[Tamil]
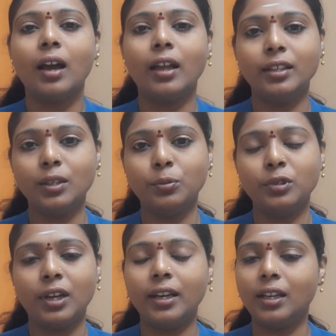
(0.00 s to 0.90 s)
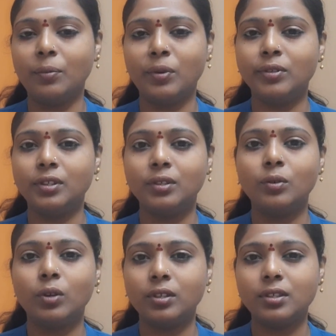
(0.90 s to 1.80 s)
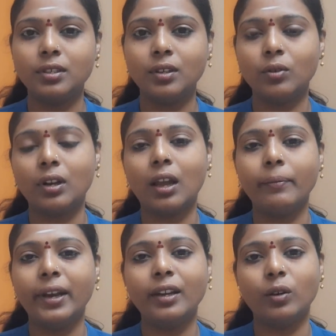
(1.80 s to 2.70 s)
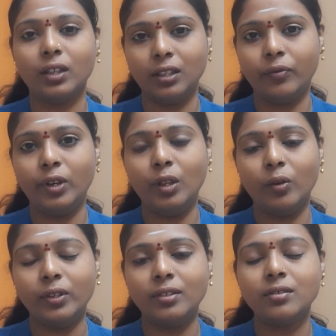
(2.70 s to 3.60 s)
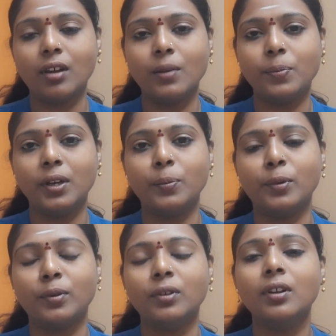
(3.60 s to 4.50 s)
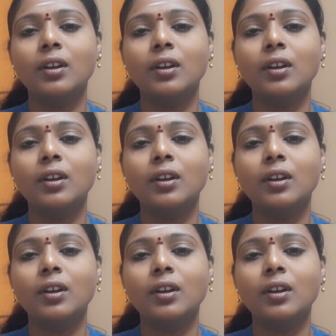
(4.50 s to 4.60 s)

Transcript: அதுக்கு முன்னாடி நம்ம வந்துட்டு ஒரு சின்ன ஒரு கமெண்ட்டோட இந்த வீடியோவை வந்து ஸ்டார்ட் பண்ண போகிறோம்